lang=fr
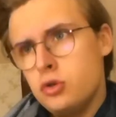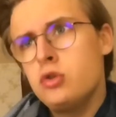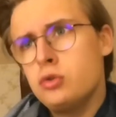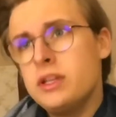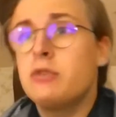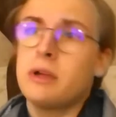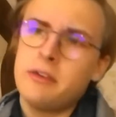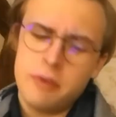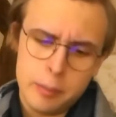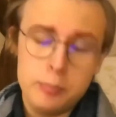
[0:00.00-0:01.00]
coup, il doit y
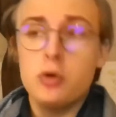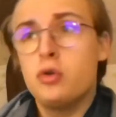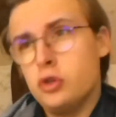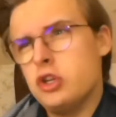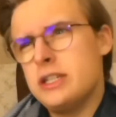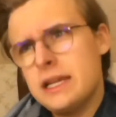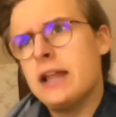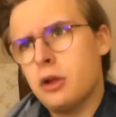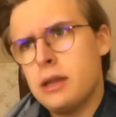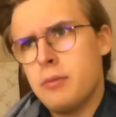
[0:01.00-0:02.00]
avoir beaucoup de chats
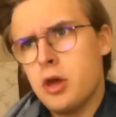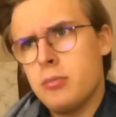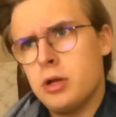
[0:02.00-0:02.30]
dans l'immeuble.